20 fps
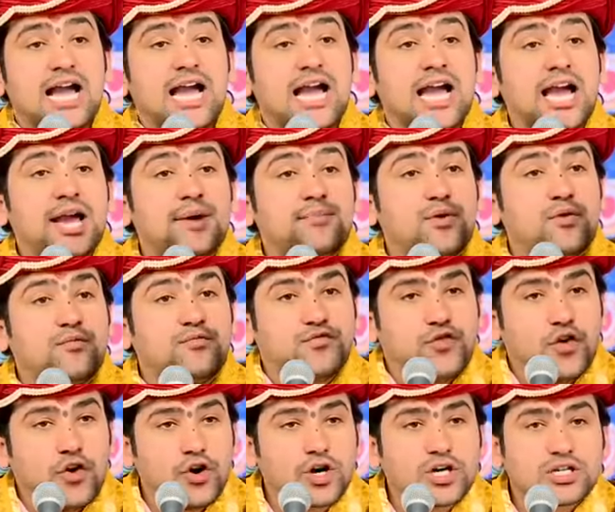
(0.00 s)
है वो
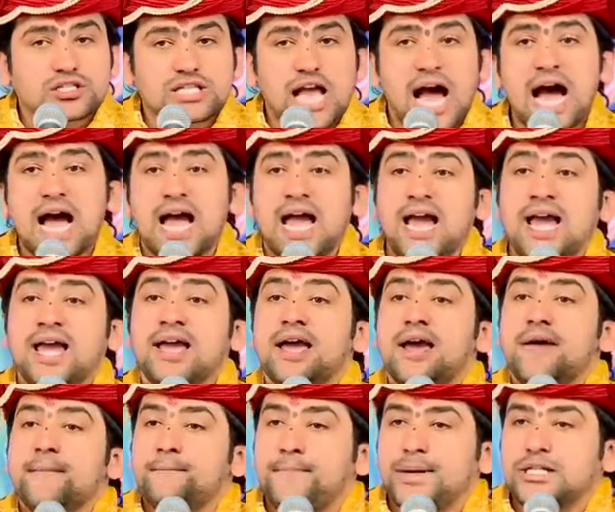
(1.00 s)
भोगता है
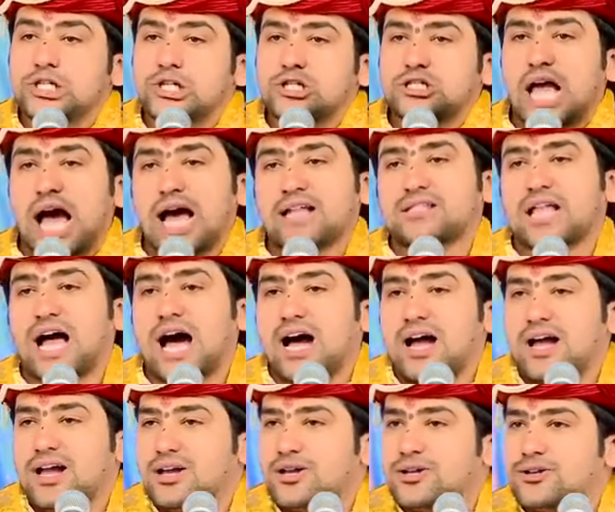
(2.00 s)
पछताता
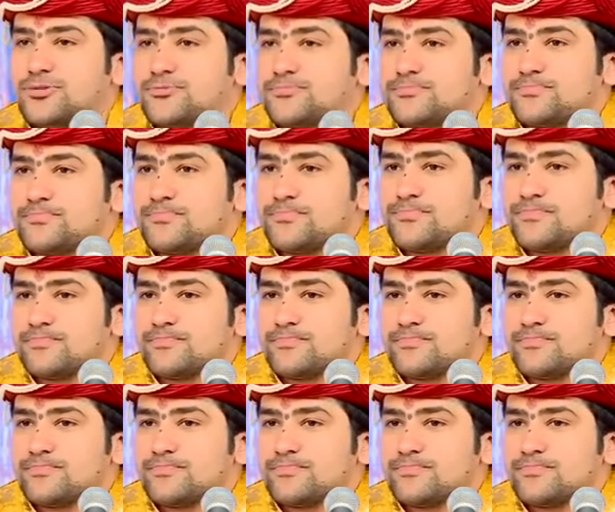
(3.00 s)
है